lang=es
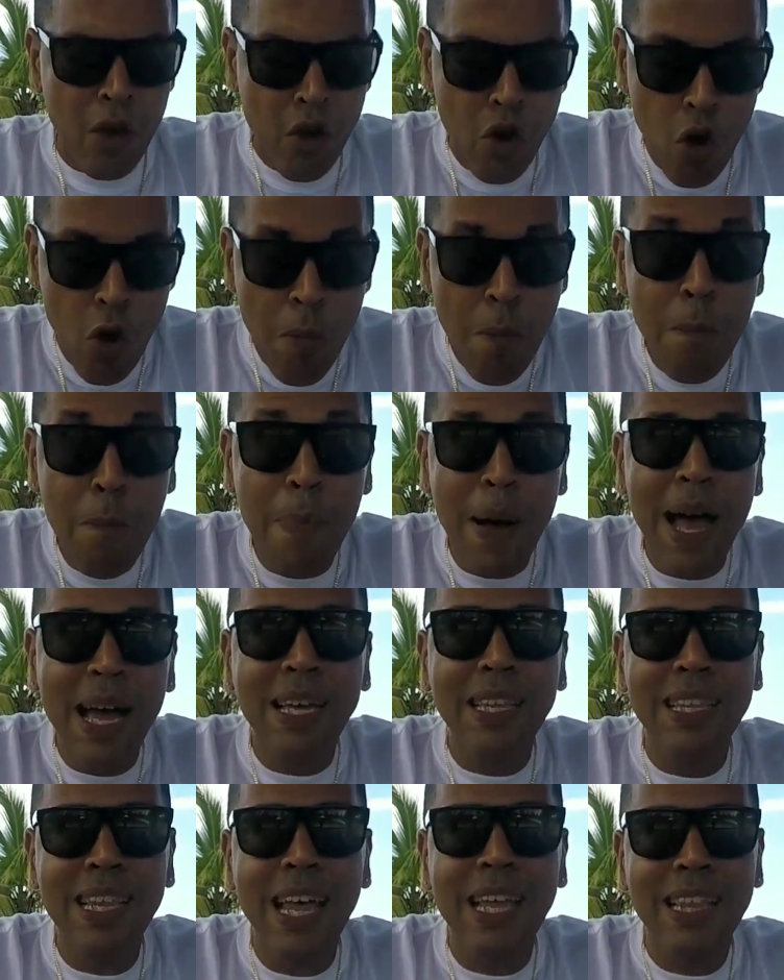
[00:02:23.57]

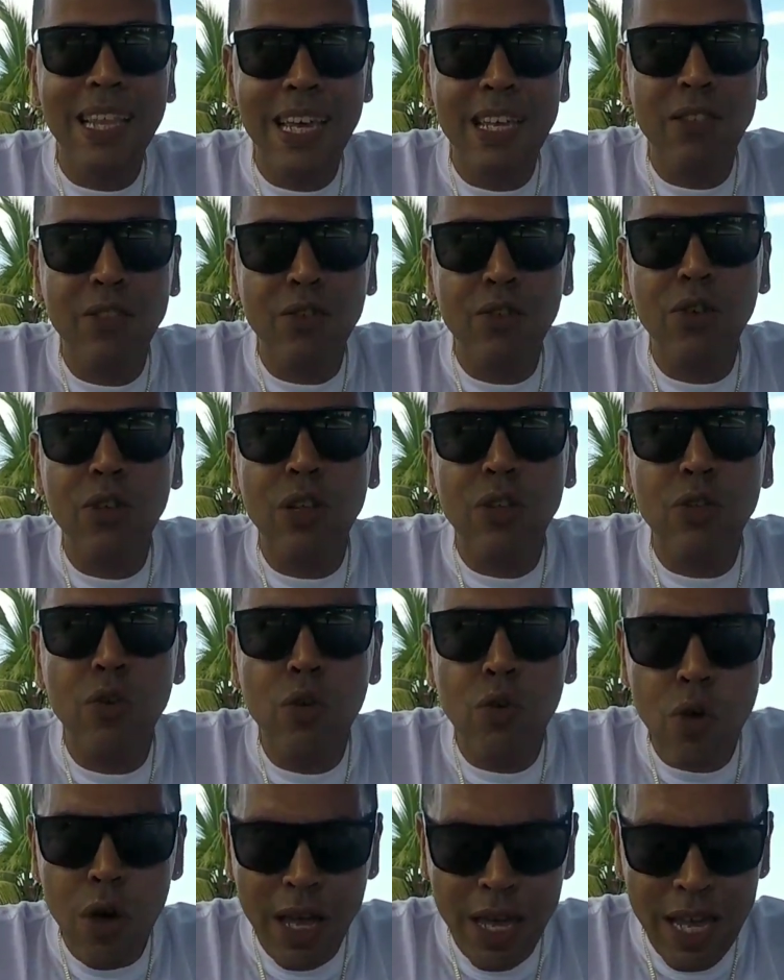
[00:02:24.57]
compacta dentro de
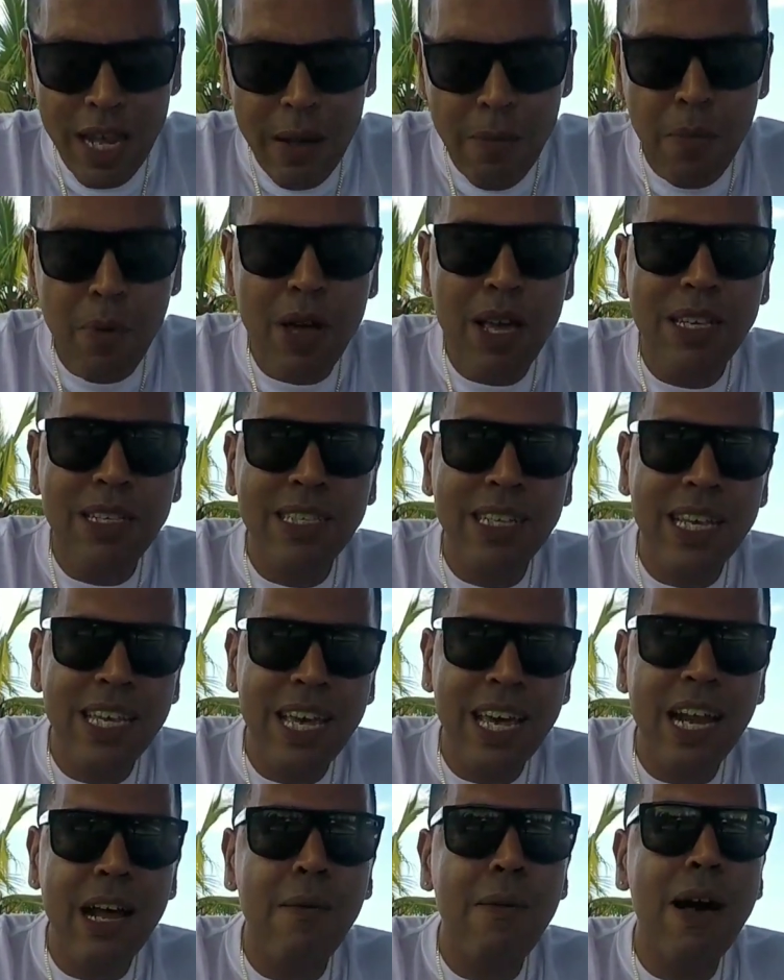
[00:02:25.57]
todo. Aquí les voy a
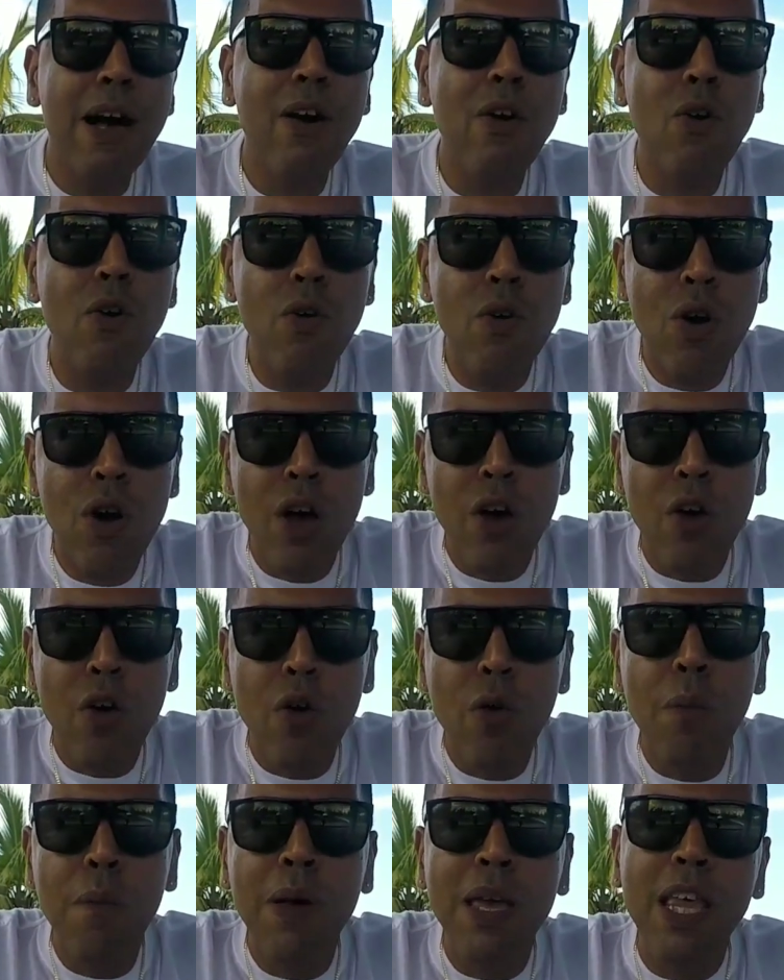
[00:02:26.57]
enseñar abajo
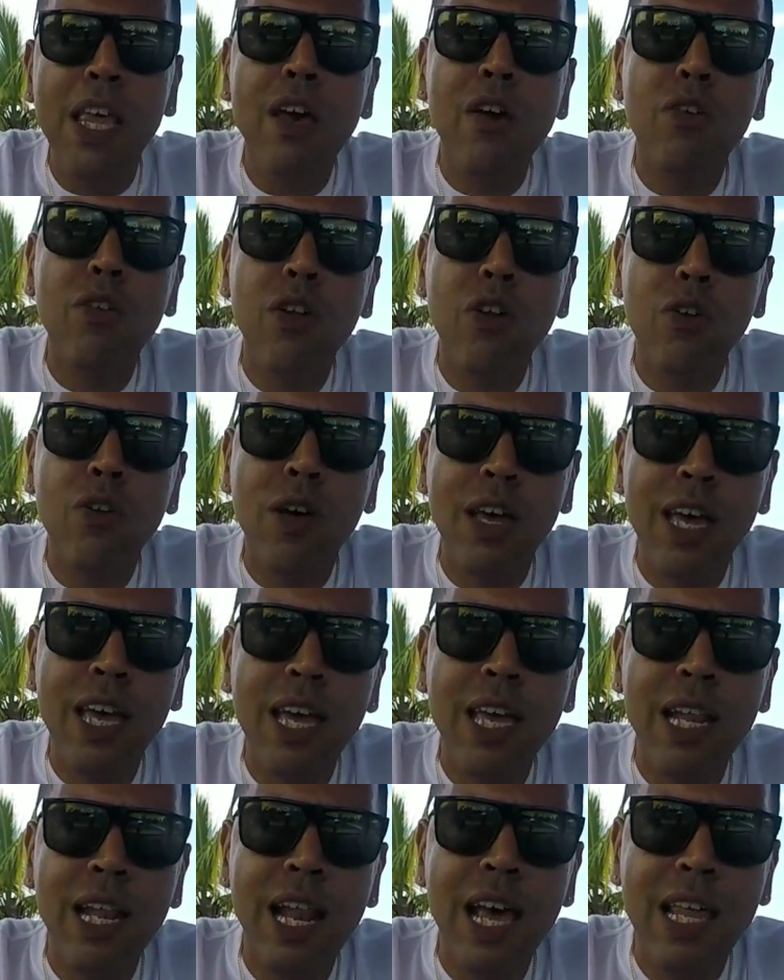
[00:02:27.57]
un video de lo
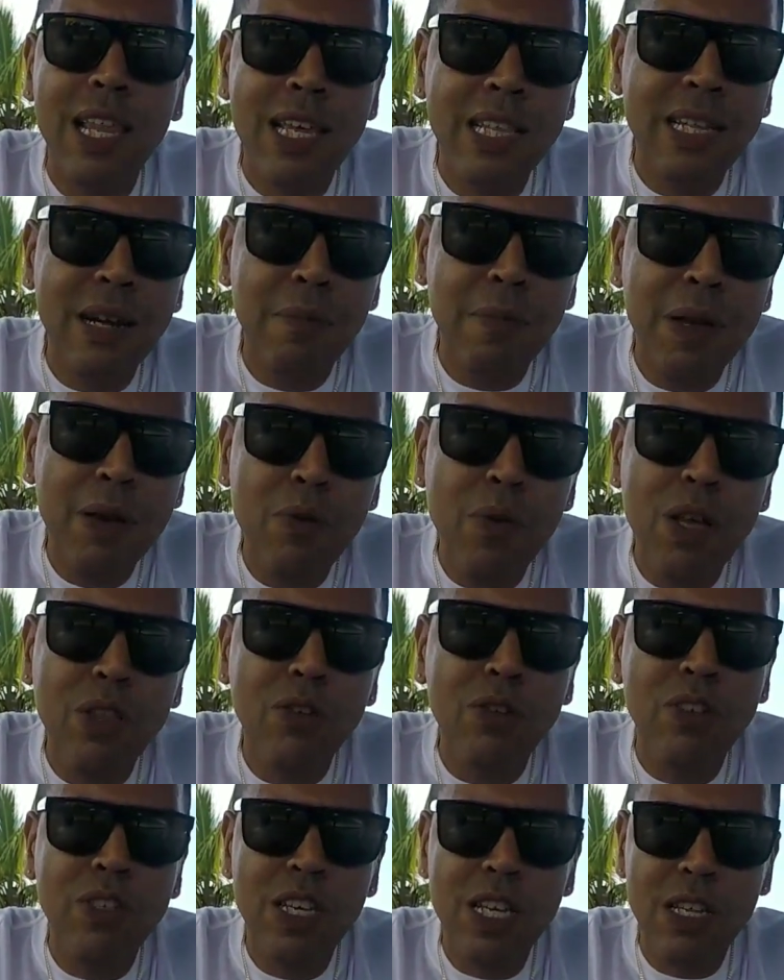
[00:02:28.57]
que es la
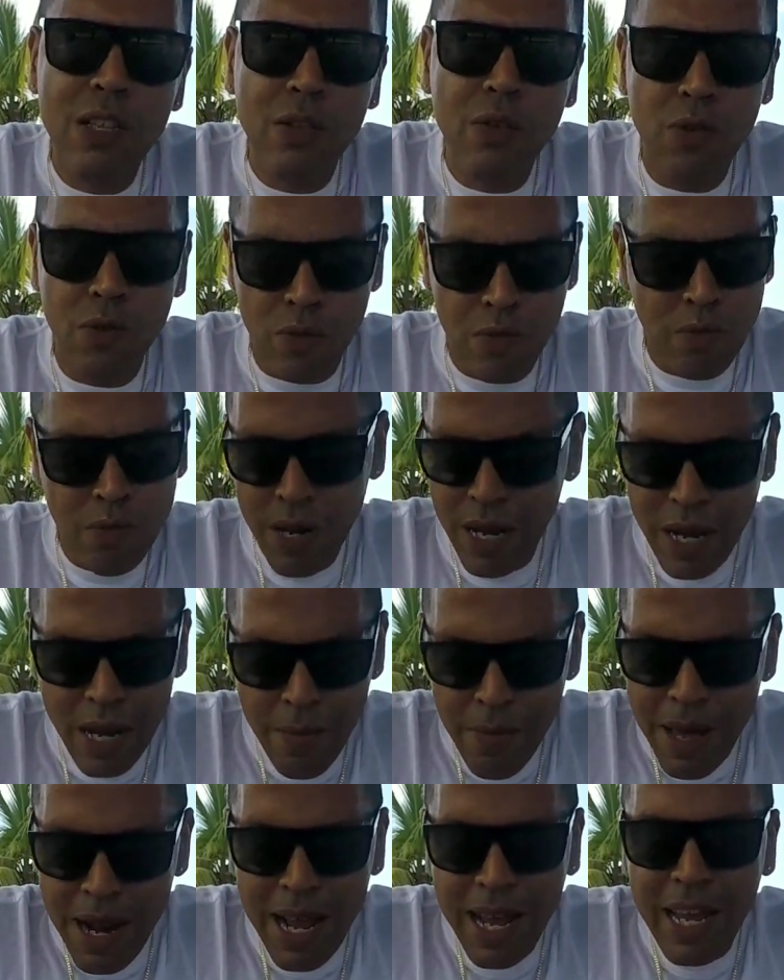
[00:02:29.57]
D3400, una
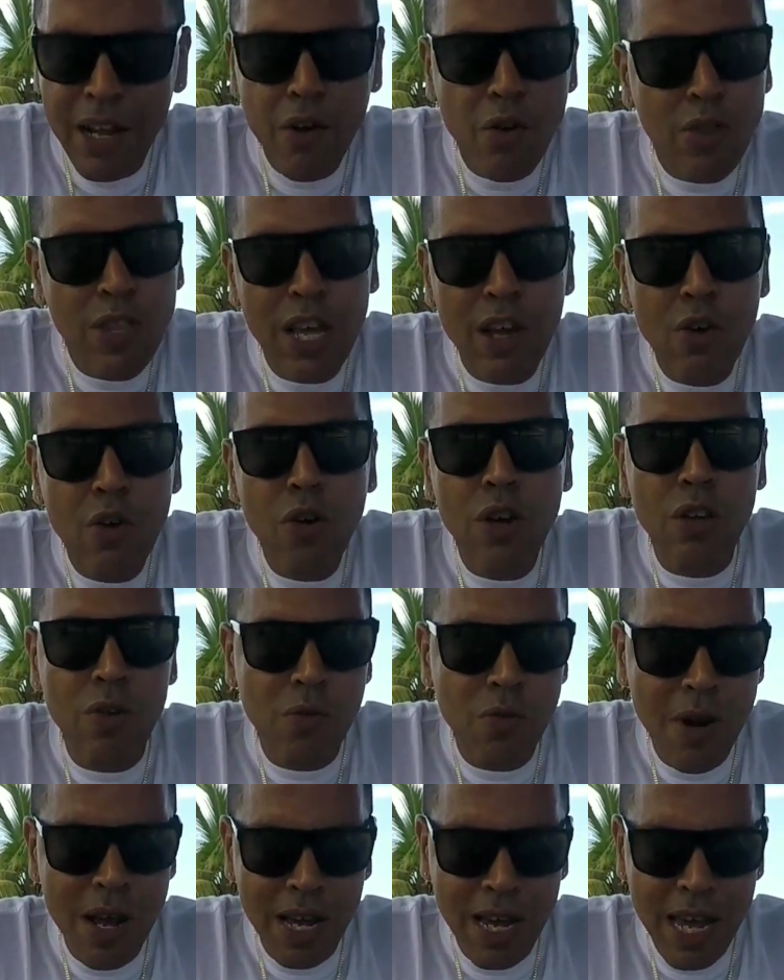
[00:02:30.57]
cámara que no tengo
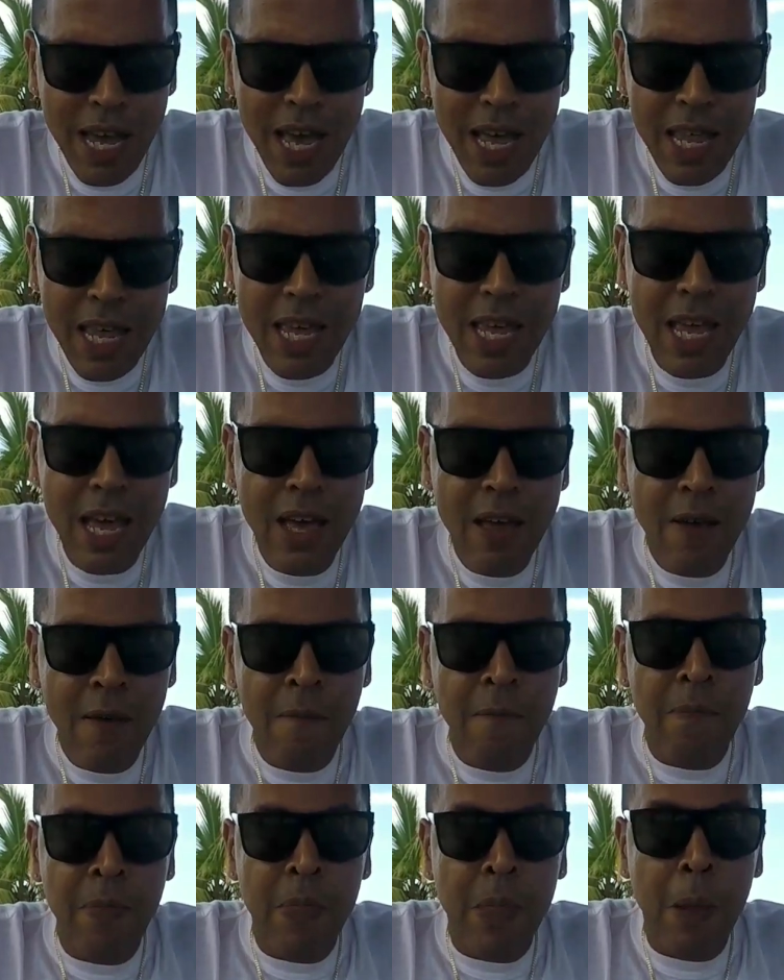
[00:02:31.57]
ninguna queja de ella,
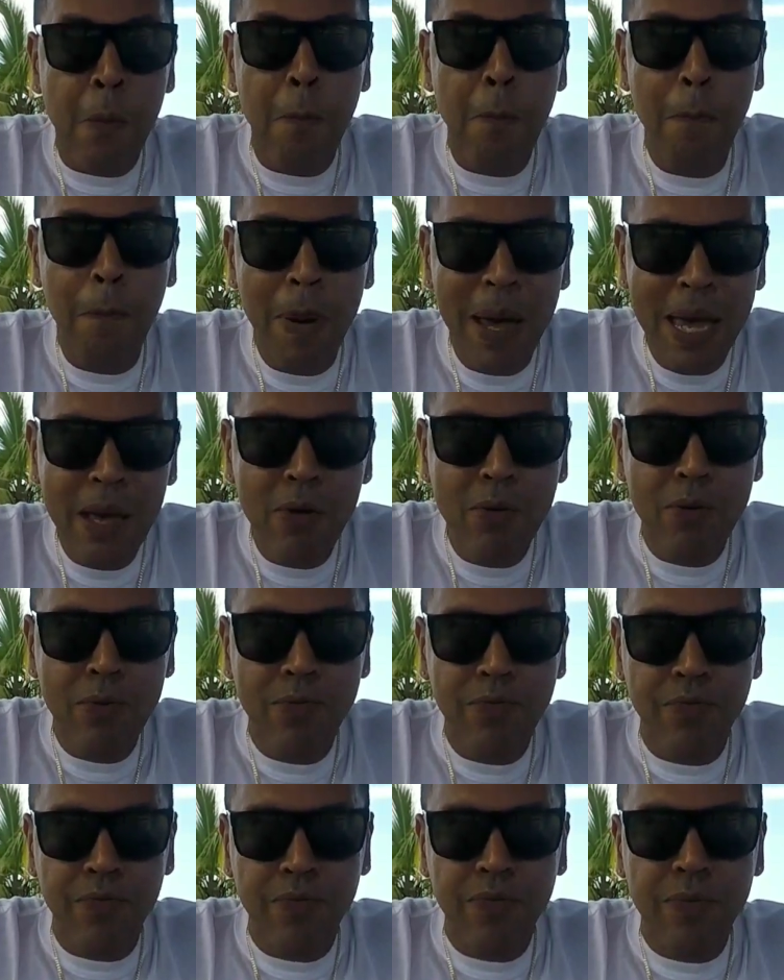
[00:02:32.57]
pero
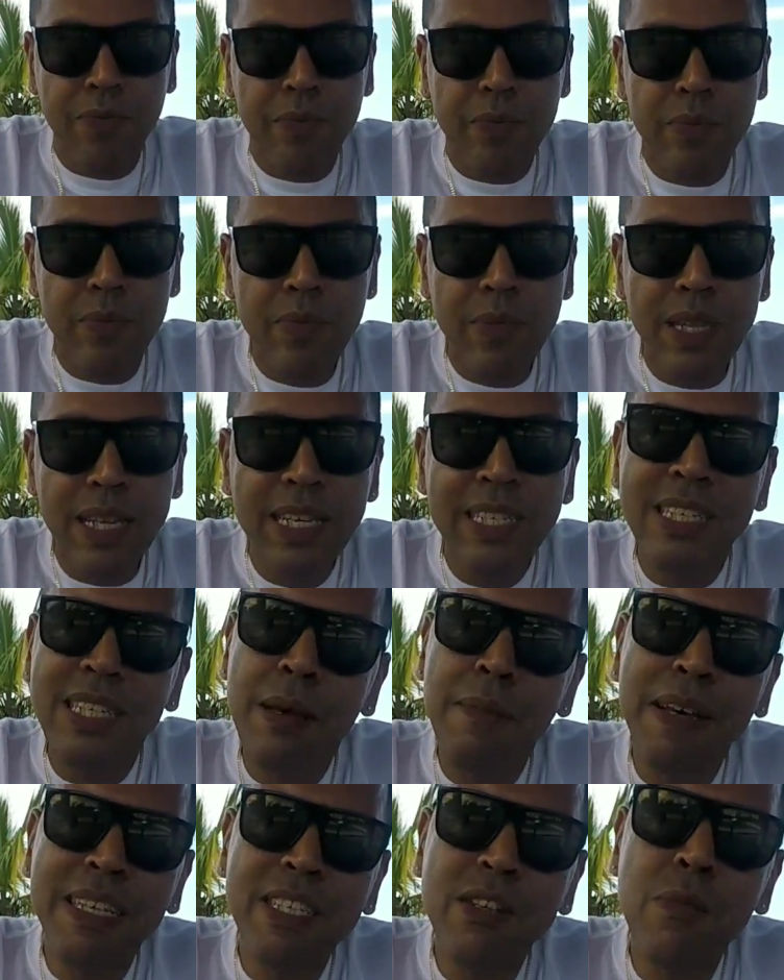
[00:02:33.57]

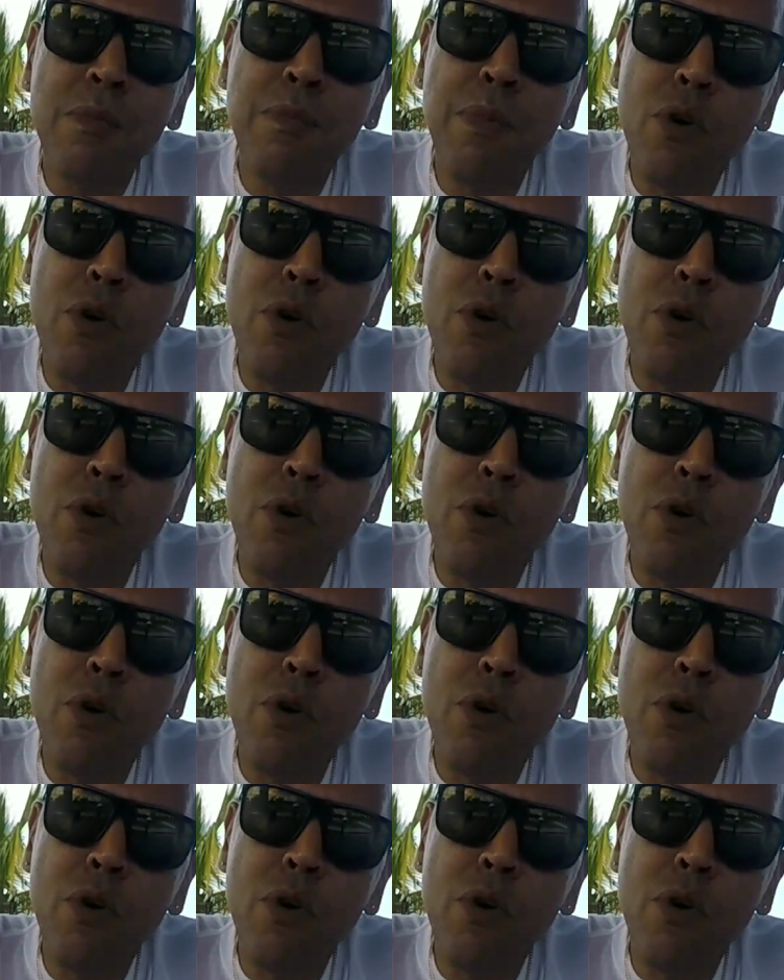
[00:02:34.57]
se me hacía un